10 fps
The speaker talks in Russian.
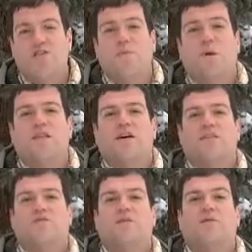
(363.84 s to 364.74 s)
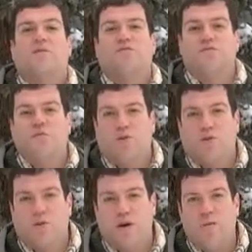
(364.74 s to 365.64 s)
чемпионата мира по
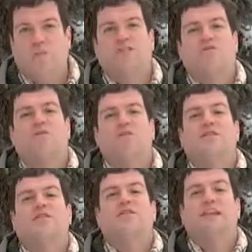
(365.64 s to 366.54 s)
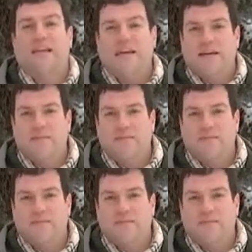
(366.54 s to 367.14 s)
футболу. Подробности далее.